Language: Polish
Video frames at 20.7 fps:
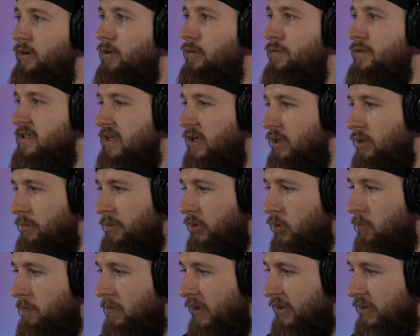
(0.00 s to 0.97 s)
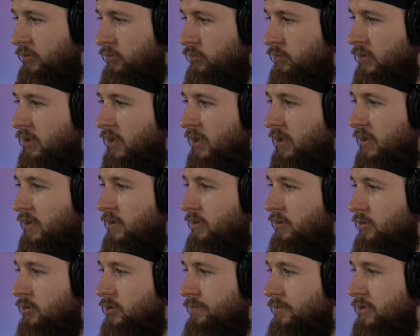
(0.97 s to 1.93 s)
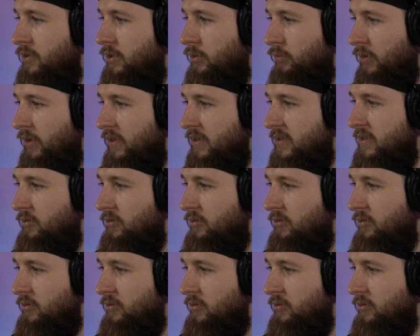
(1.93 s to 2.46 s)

oficjalną tego pluginu, Oczywiście to jest